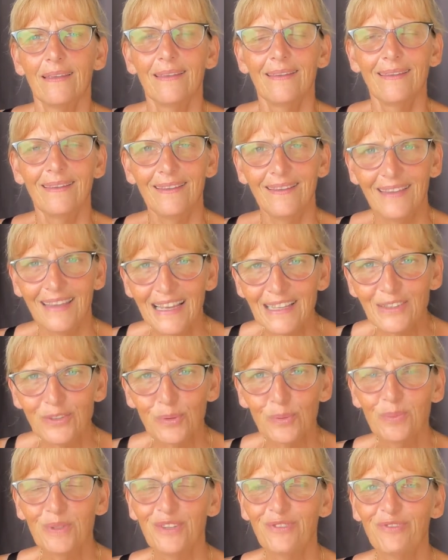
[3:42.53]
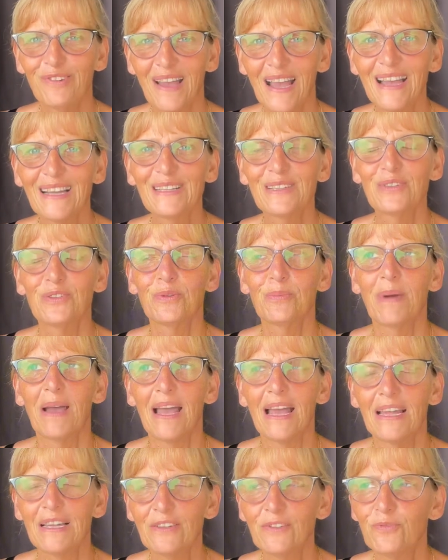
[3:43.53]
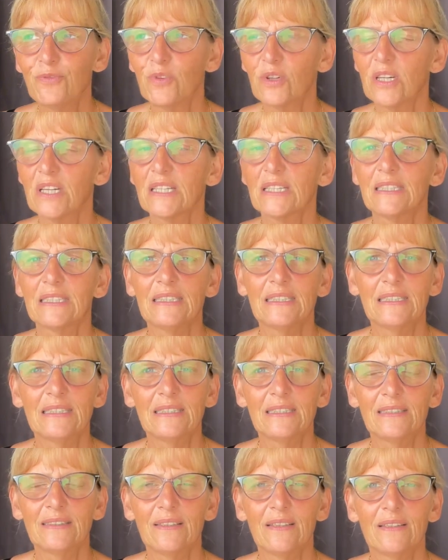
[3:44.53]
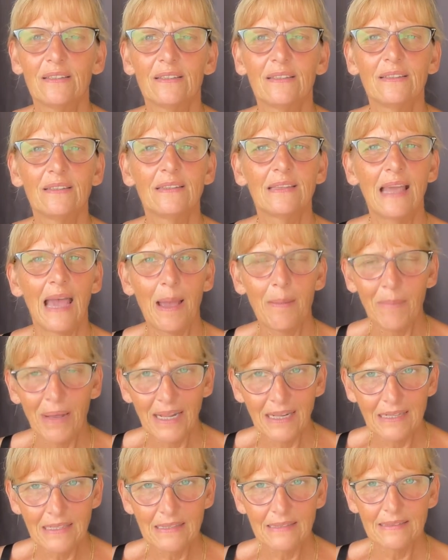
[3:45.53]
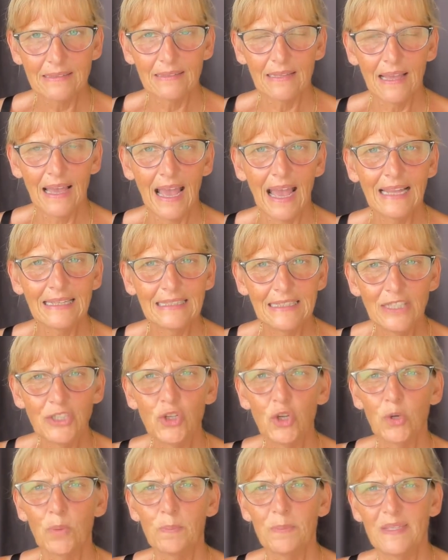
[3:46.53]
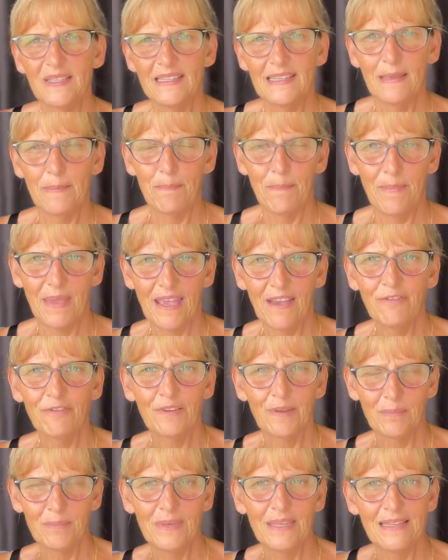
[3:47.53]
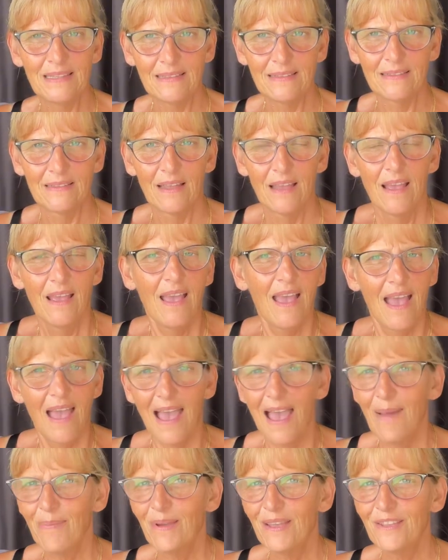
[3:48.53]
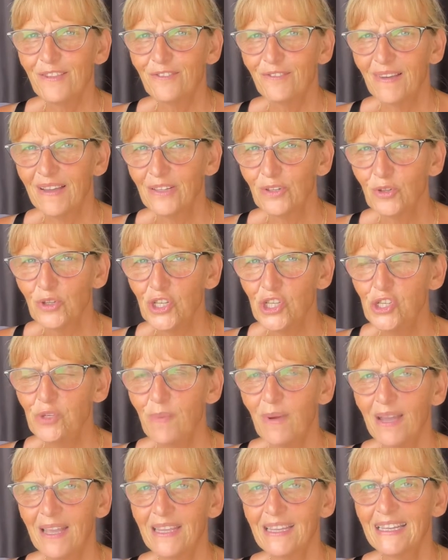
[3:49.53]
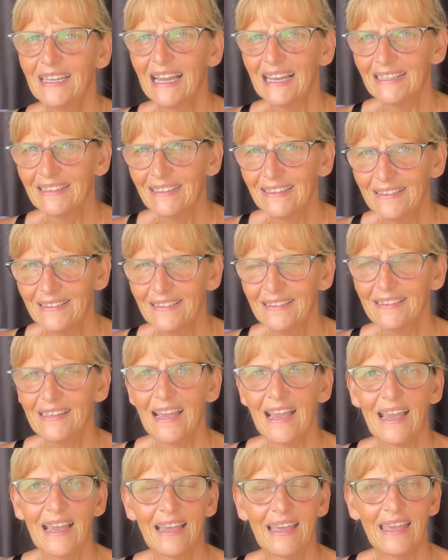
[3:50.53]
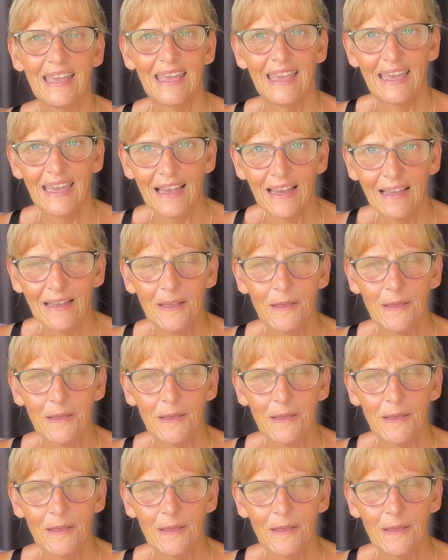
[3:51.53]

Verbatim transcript: Jetzt, um die Frage zu beantworten, damals hatte ich noch ein bisschen mehr vermisst, aber es war noch nicht mal ein ganzes Jahr her,